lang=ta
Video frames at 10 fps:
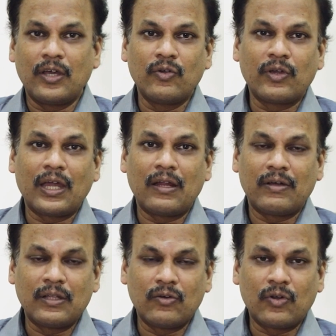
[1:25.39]
யூகேயில்
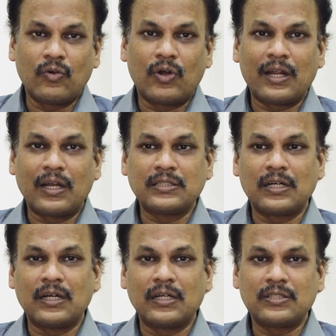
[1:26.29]
வந்து ஒரு ஒன்றரை
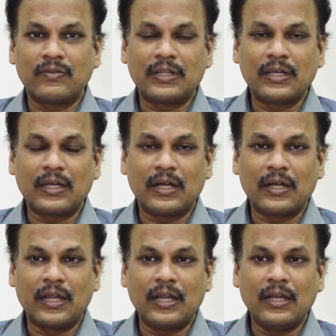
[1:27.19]
லட்சம் ரெண்டு லட்சம் வருதுங்கிறாங்க
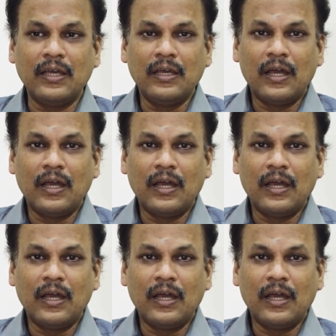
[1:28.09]
டெய்லி